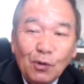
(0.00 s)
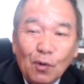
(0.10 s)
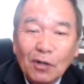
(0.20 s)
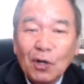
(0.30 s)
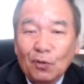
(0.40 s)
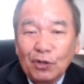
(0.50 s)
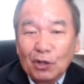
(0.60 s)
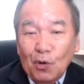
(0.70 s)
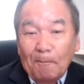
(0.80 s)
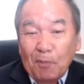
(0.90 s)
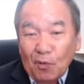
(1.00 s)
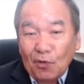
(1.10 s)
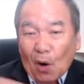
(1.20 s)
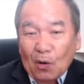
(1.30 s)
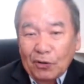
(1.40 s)
vừa không cho tôi bùng
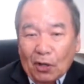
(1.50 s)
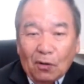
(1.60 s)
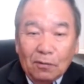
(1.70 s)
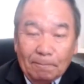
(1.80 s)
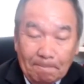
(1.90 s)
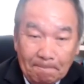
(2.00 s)
gầu đâu